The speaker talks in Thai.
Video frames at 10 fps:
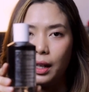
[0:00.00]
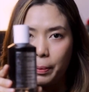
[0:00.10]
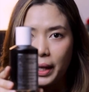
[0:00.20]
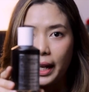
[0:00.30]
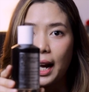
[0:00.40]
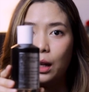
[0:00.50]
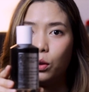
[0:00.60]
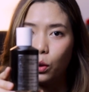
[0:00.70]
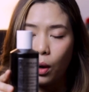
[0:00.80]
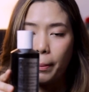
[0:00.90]
เลพิก้า
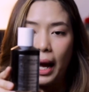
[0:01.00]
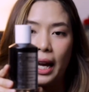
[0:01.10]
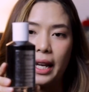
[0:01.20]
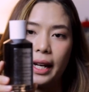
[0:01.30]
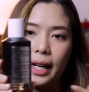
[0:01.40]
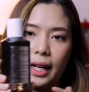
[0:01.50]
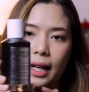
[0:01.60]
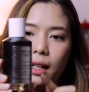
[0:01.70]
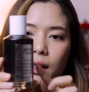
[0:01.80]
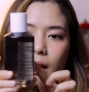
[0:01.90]
ทั่วๆไปนะ
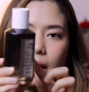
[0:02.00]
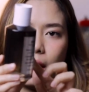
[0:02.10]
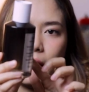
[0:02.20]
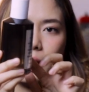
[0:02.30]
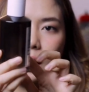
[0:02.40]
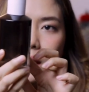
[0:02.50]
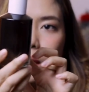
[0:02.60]
คะนี่ติ๊